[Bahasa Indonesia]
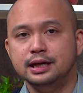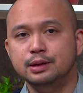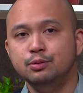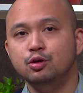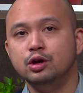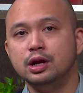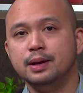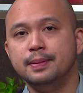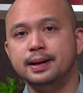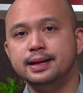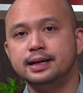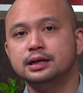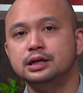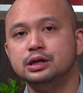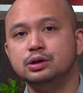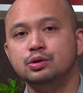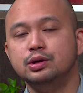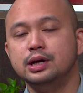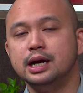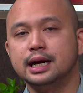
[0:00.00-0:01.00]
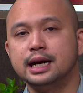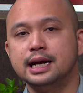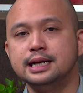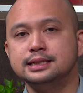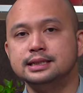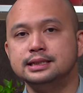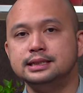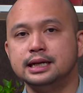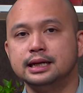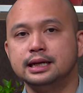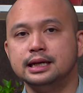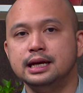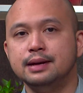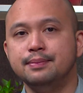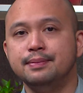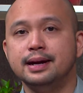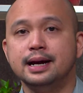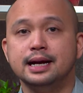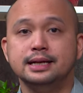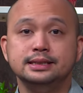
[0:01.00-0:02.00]
ini mulai banyak digunakan sejak
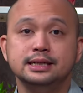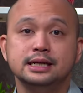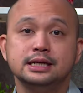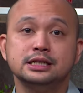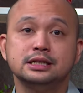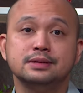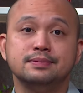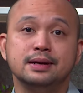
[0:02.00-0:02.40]
ia mengajar